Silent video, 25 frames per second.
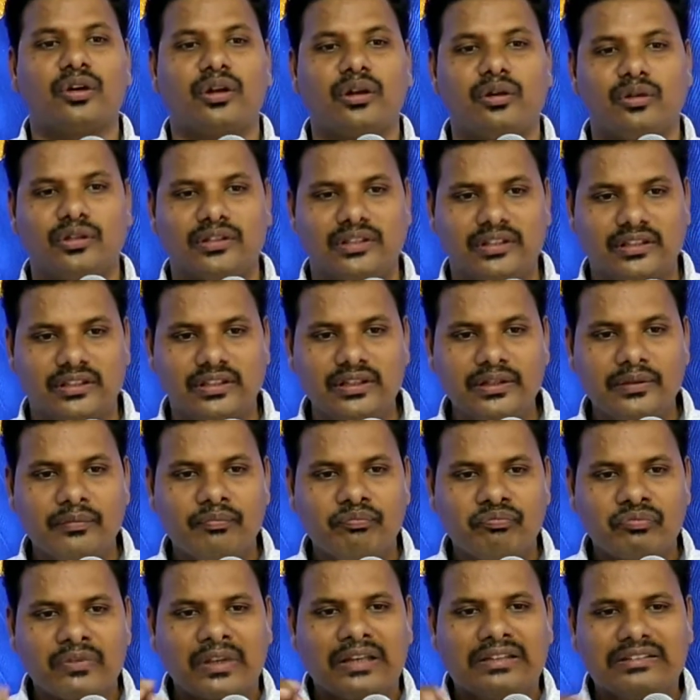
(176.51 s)
குறை வந்தது
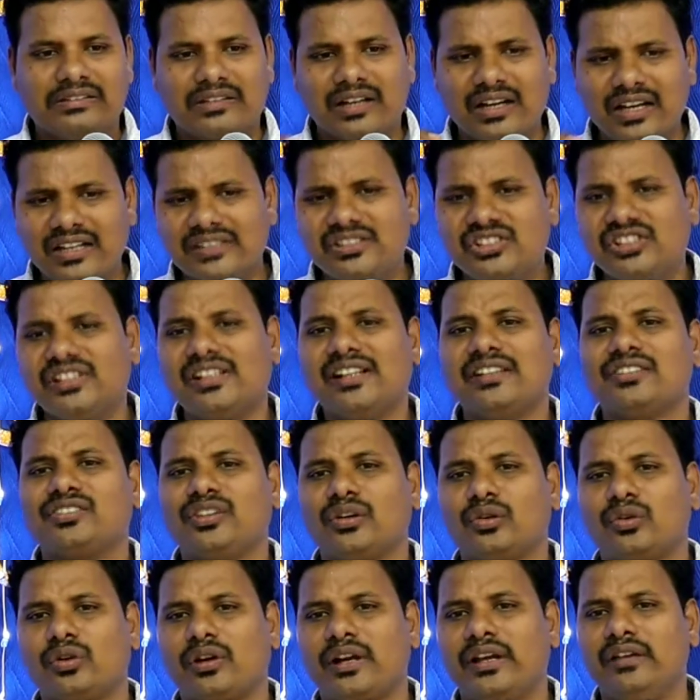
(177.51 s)
ரச
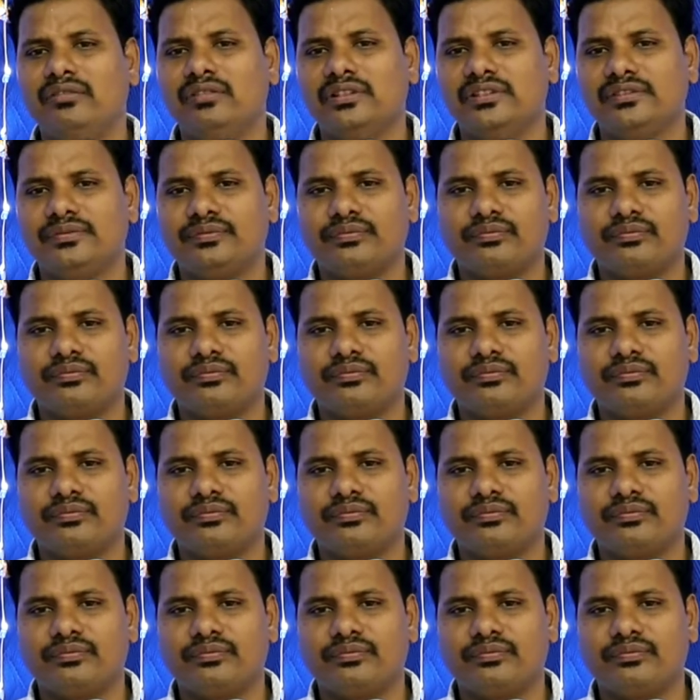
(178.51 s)
குறைவு